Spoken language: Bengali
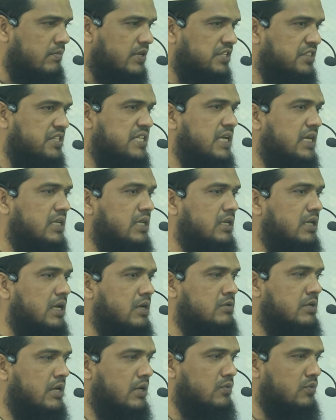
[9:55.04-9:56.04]
রাদি
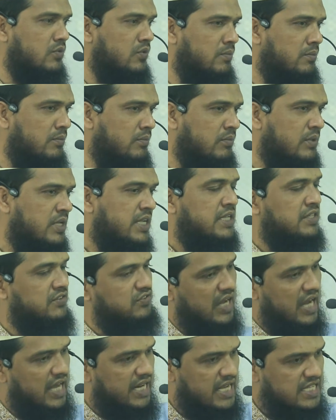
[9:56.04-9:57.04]

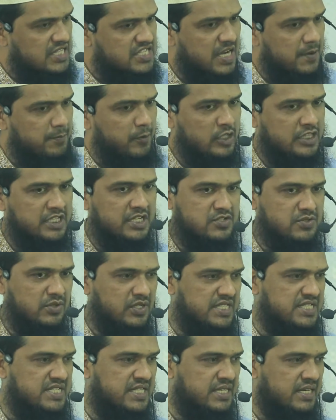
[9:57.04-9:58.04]
তারা যে পথে
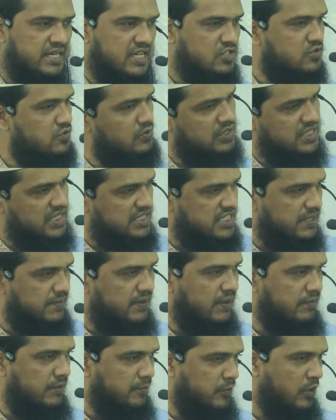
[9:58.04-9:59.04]
চলেছেন রাসুলকে
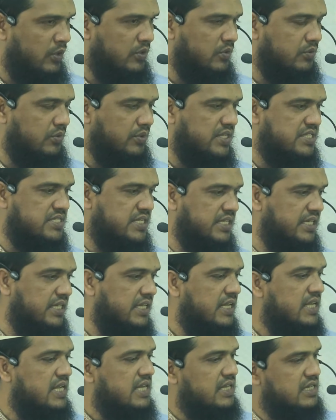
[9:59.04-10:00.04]
যেভাবে ফলো করেছেন
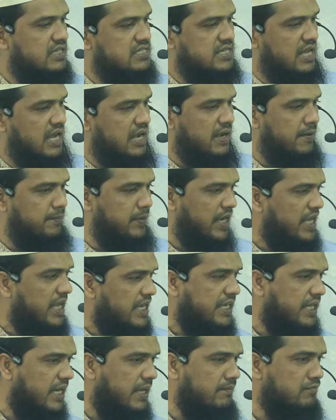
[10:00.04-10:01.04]

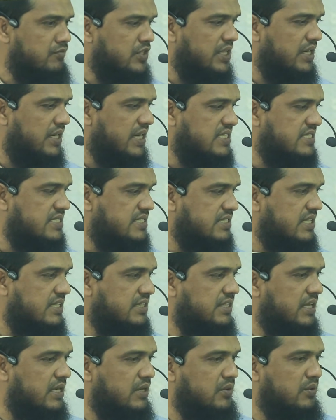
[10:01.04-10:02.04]
সাহাবায়করামদের রাস্তা
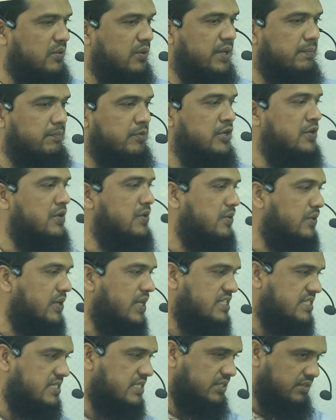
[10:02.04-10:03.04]
ত্যাগ করে ভিন্ন
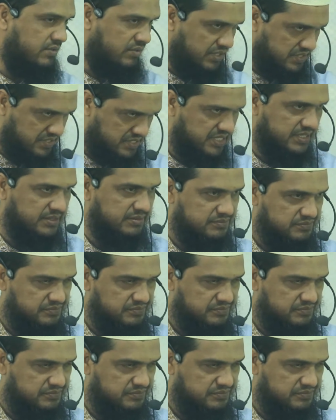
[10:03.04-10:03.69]
রাস্তা ধরেছে